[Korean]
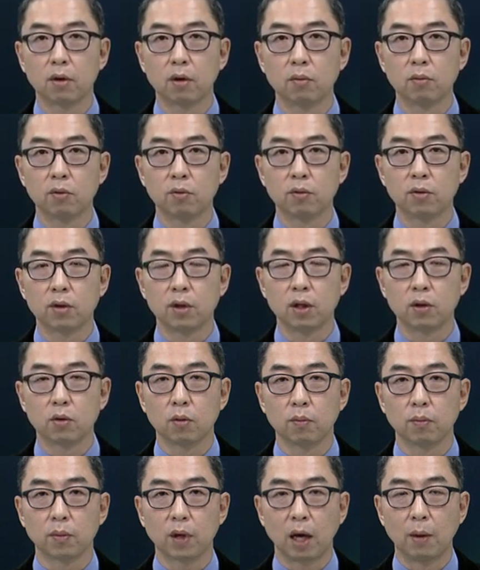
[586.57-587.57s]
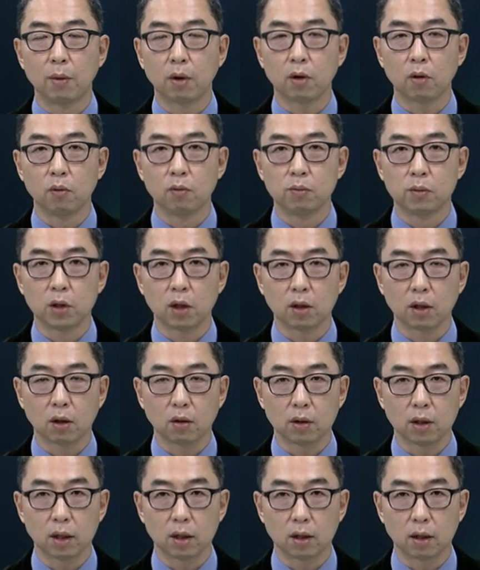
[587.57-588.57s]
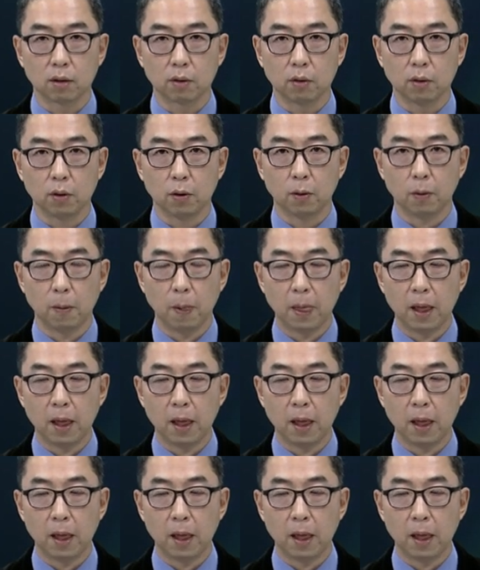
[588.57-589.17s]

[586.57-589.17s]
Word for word: 그런 부분들이 좀 가볍게 움직였다고 생각하고